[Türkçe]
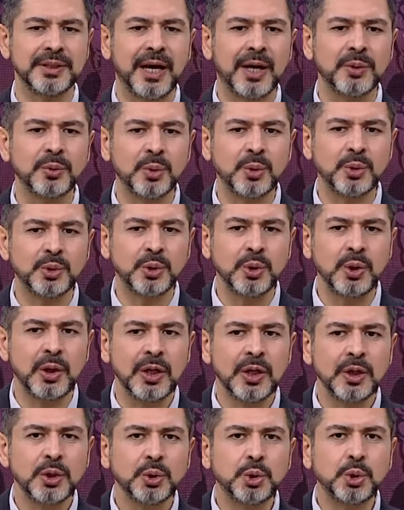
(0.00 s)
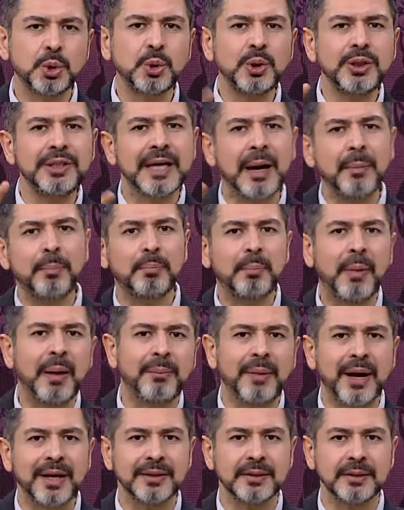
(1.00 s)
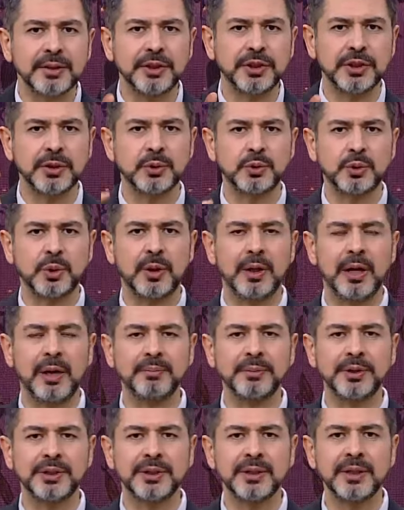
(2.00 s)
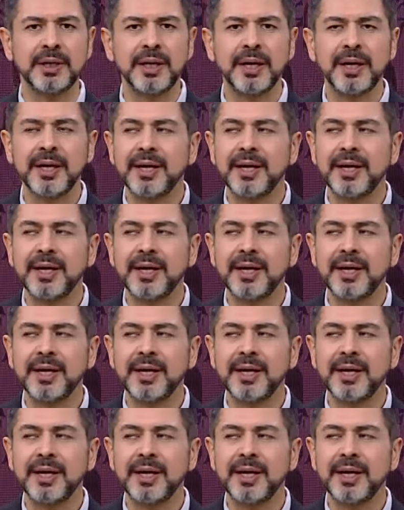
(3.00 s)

Daha doğrusu şunu yapmaman için söylenmiştir.